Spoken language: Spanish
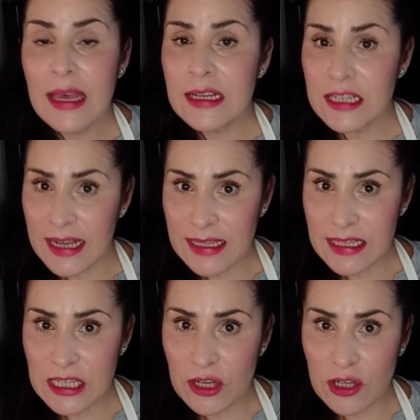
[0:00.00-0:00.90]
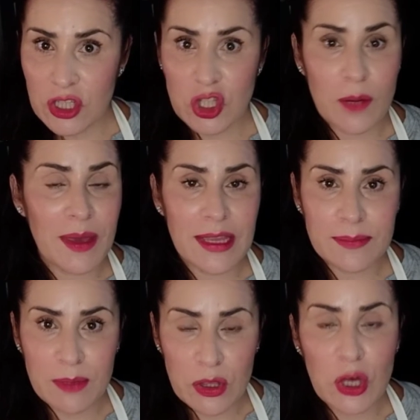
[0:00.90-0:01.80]
Chicas y chicos, yo me
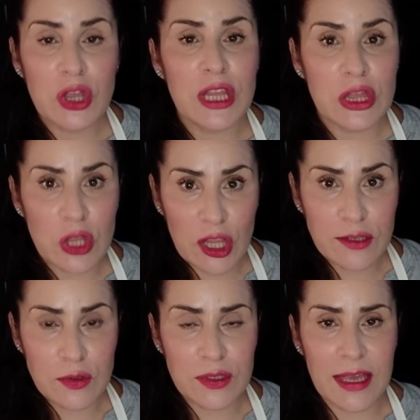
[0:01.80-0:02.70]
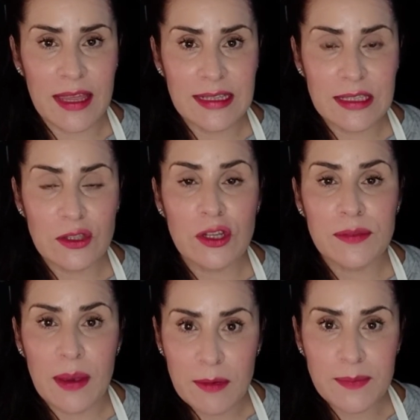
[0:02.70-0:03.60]
despido de todos ustedes. Nos
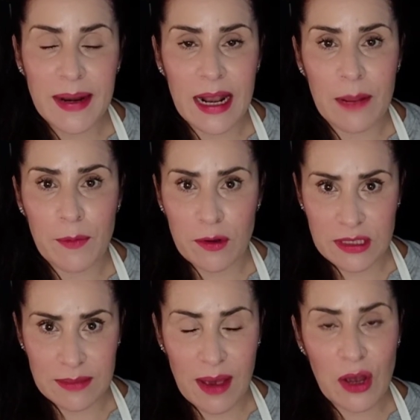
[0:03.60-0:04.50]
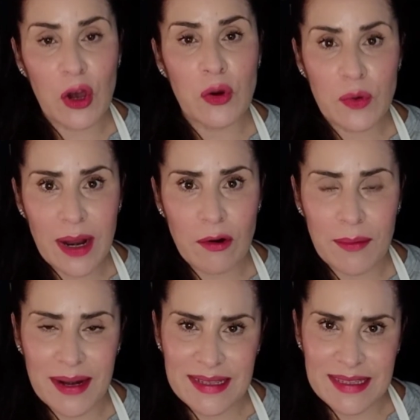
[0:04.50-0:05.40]
vemos para la próxima con una
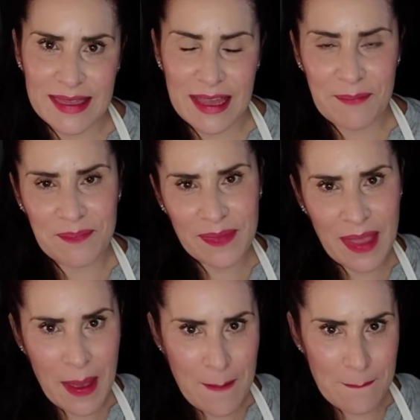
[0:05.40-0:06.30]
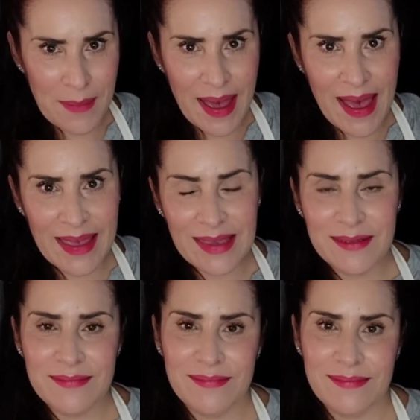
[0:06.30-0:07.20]
nueva receta. Bye.